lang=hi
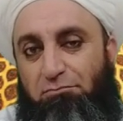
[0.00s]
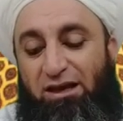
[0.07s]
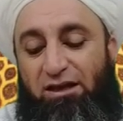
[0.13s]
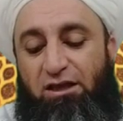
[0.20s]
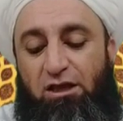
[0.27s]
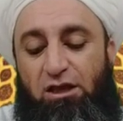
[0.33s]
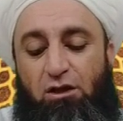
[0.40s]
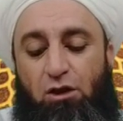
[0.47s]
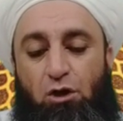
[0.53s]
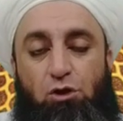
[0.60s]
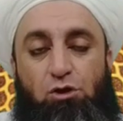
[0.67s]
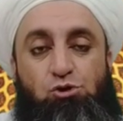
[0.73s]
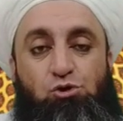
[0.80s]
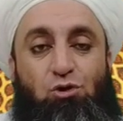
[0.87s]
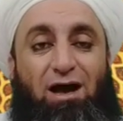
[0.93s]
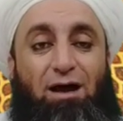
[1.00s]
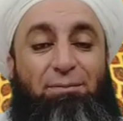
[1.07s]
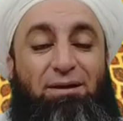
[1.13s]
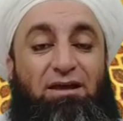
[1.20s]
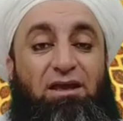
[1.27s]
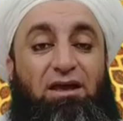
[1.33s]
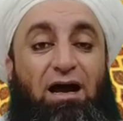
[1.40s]
बल्कि
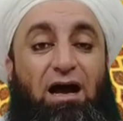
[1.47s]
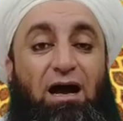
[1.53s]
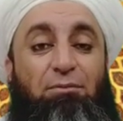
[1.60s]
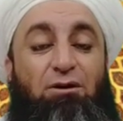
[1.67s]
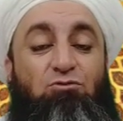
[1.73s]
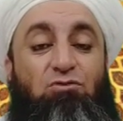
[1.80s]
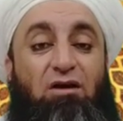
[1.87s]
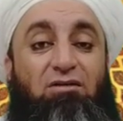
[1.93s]
सहाब कराम